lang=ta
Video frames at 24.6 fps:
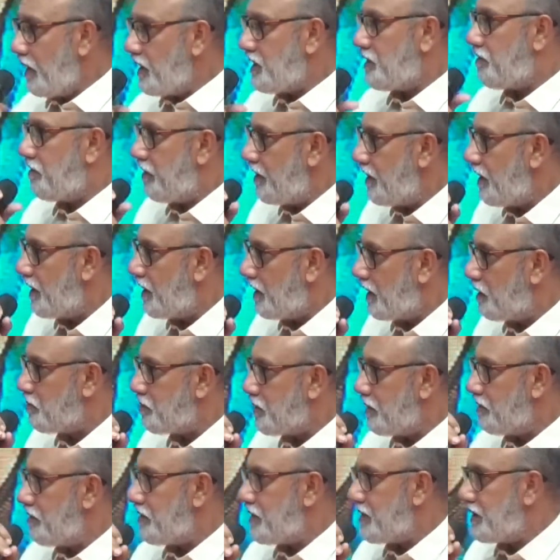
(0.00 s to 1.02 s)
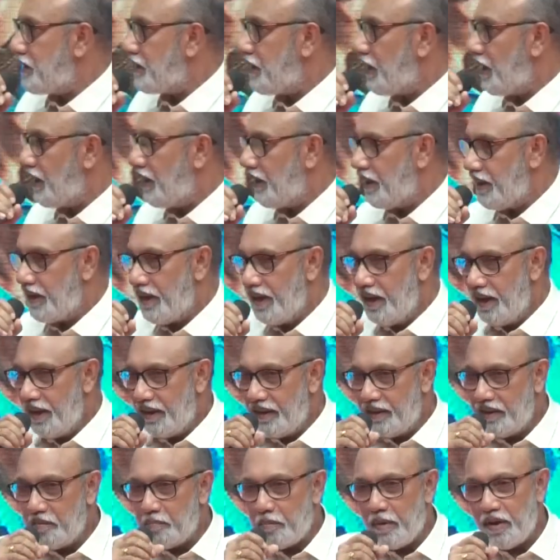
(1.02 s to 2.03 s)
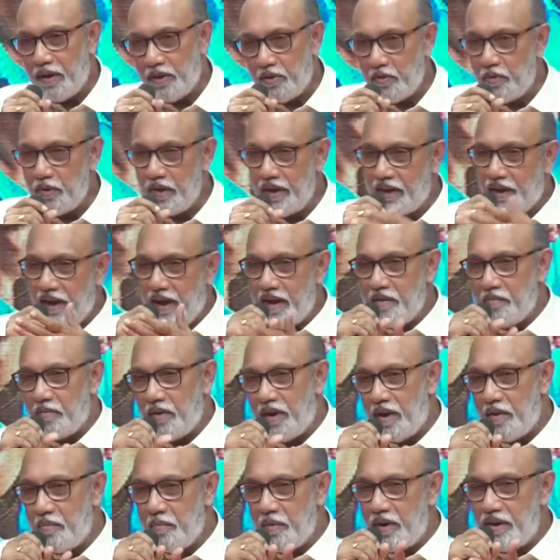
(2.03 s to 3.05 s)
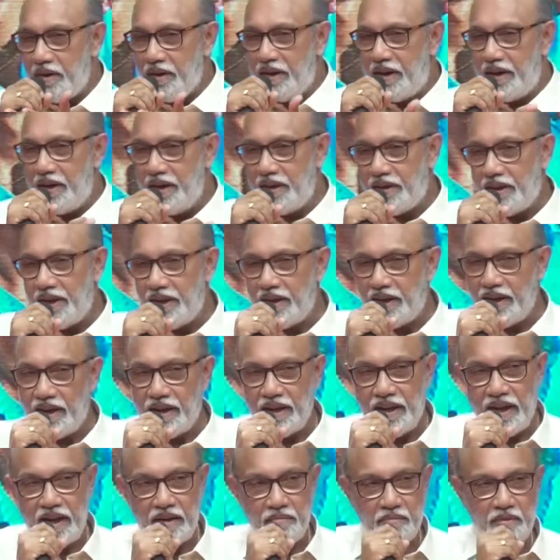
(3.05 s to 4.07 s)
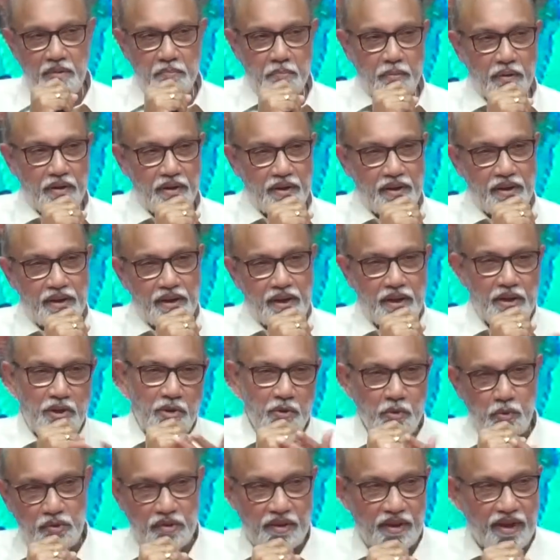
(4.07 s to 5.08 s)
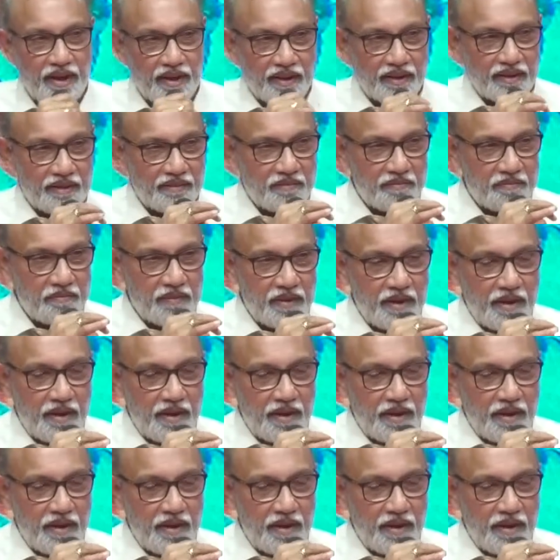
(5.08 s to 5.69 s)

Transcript: பல்ஸ் ஃபிங்கர் டிப்ஸில் வச்சுருக்கிறாரு இந்த படத்தினுடைய கேமராமேன் எடிட்டர் எல்லாருமே பெரிய யூத் கேங்கு